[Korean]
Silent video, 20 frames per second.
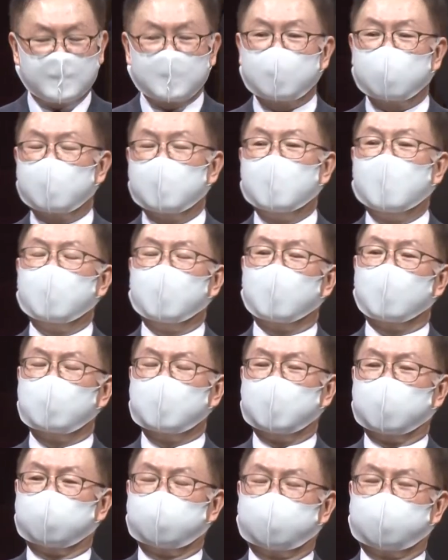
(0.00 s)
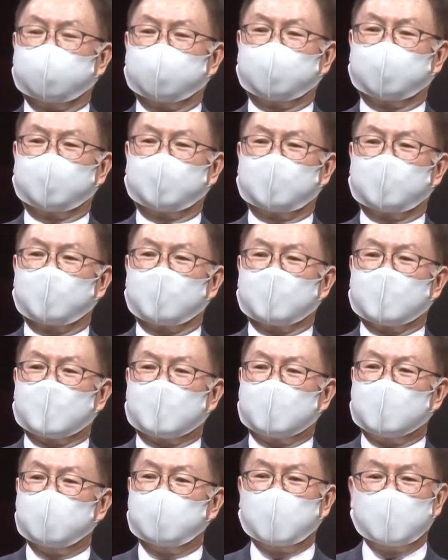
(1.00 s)
그러나 여러분,
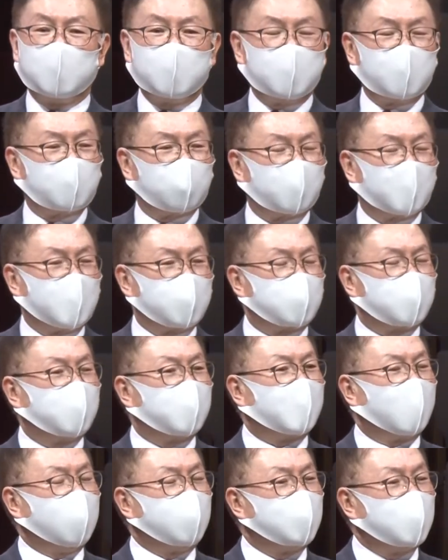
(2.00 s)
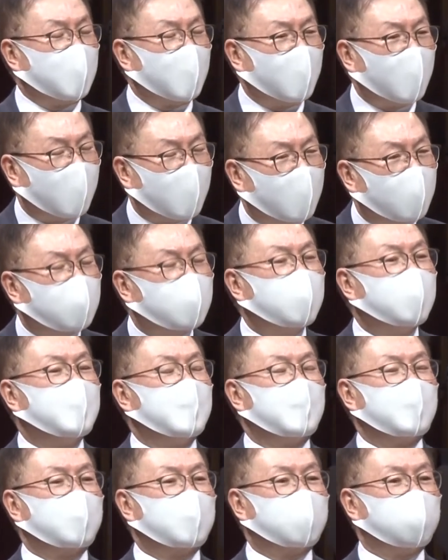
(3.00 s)
이번 일을 통해서 가장
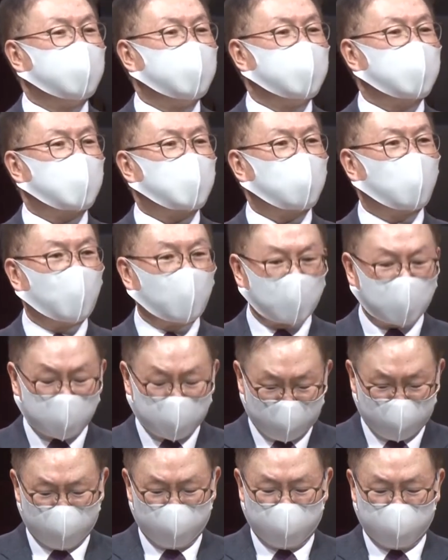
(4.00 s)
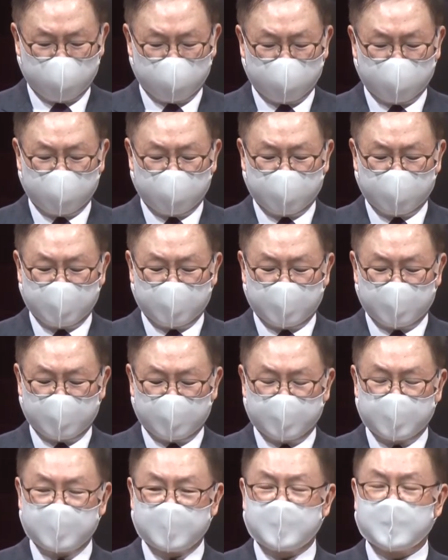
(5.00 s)
큰 소득은
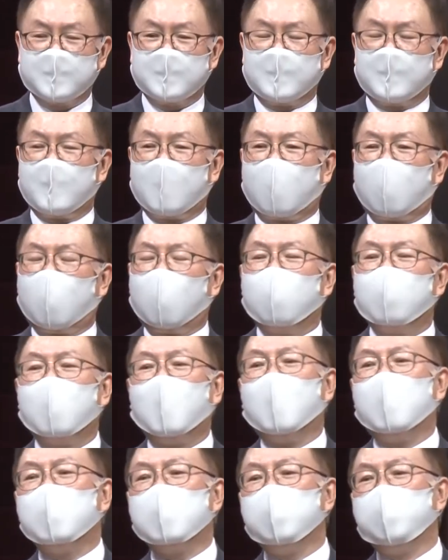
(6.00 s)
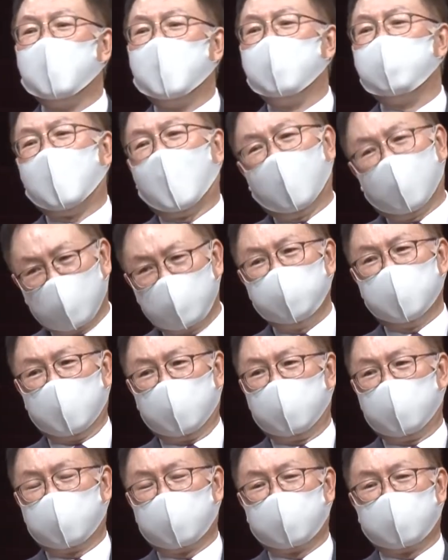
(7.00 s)
하나님의
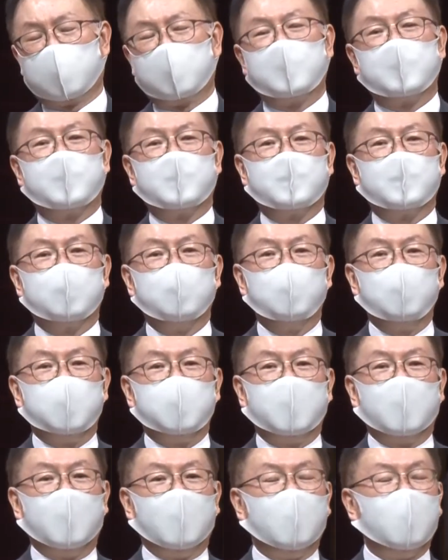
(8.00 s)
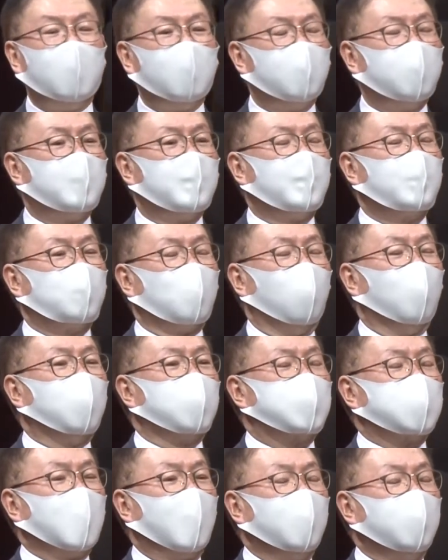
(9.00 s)
마음을 우리가
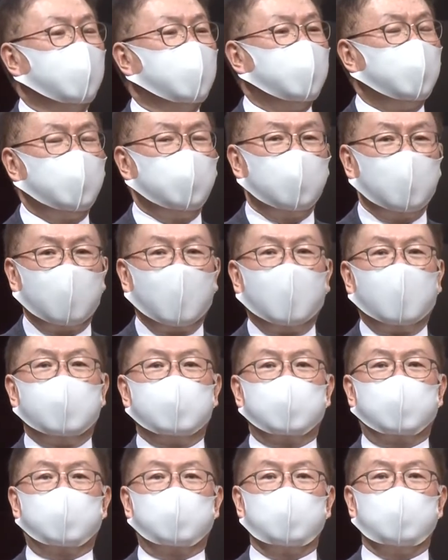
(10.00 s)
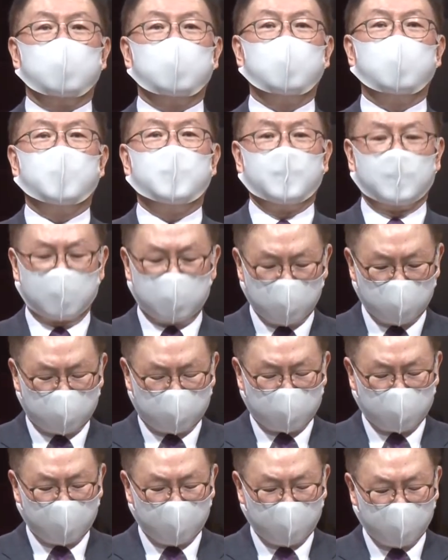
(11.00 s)
더 잘 이해할 수
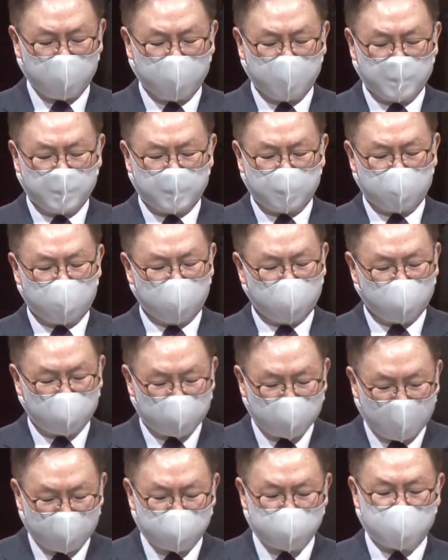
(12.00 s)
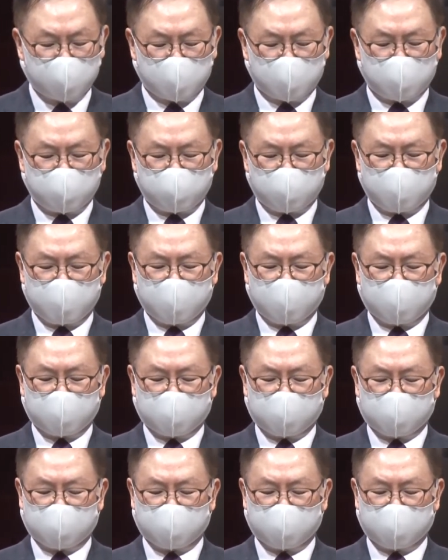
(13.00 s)
있게 되었다는 것입니다.